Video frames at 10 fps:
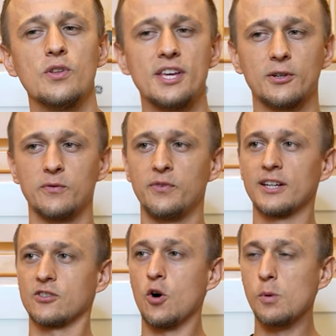en los que
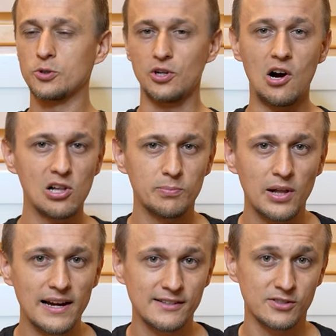podían reparar
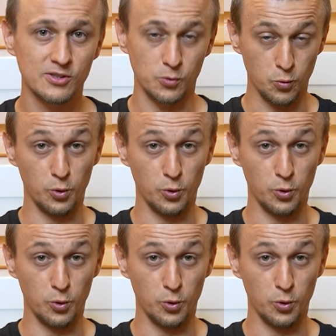casi todos los